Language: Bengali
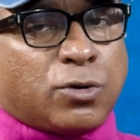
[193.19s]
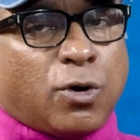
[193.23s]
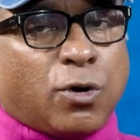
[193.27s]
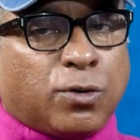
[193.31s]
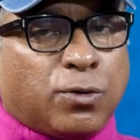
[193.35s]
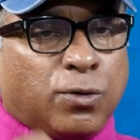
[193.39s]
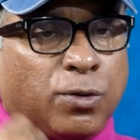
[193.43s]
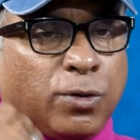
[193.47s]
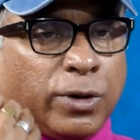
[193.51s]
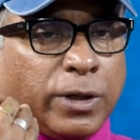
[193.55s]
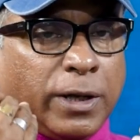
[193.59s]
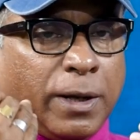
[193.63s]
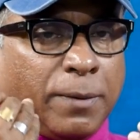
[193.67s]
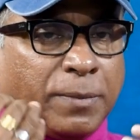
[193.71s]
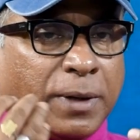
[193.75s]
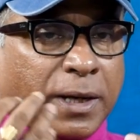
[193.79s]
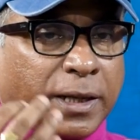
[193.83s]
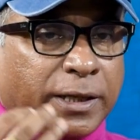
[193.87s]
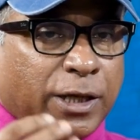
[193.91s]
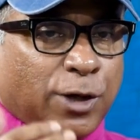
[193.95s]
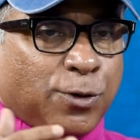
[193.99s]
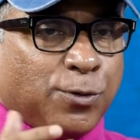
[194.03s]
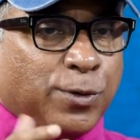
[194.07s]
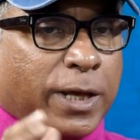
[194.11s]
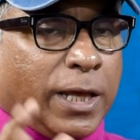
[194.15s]
তখন
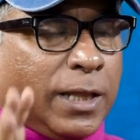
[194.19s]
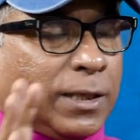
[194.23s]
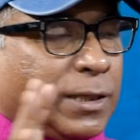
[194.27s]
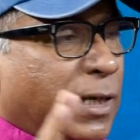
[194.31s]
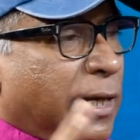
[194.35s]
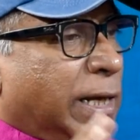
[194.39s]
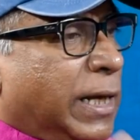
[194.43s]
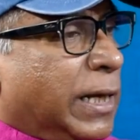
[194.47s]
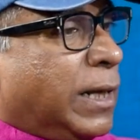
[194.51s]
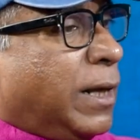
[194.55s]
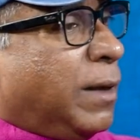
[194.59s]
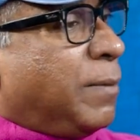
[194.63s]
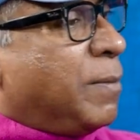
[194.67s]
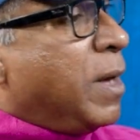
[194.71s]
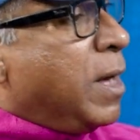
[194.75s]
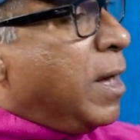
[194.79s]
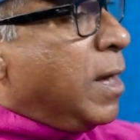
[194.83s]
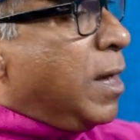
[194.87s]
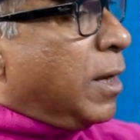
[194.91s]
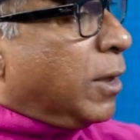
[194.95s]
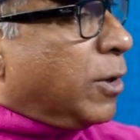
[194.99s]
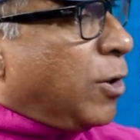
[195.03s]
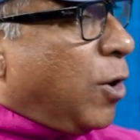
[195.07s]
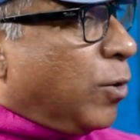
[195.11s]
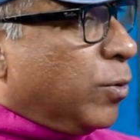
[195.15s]
আমরা কেউ খেতে গেলাম
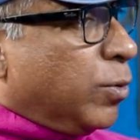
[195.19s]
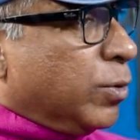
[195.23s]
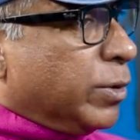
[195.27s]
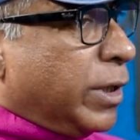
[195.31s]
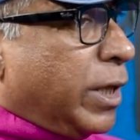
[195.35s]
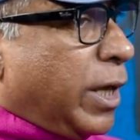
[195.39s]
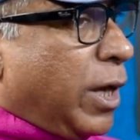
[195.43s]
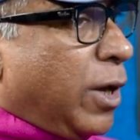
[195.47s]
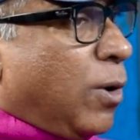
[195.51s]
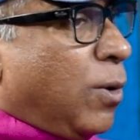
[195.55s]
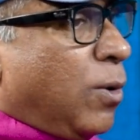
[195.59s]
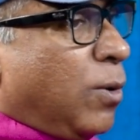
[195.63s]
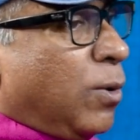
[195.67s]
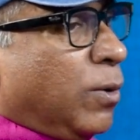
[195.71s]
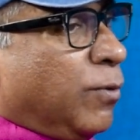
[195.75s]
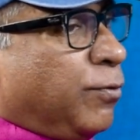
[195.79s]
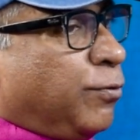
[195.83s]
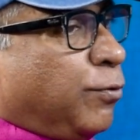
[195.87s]
কখন কেউ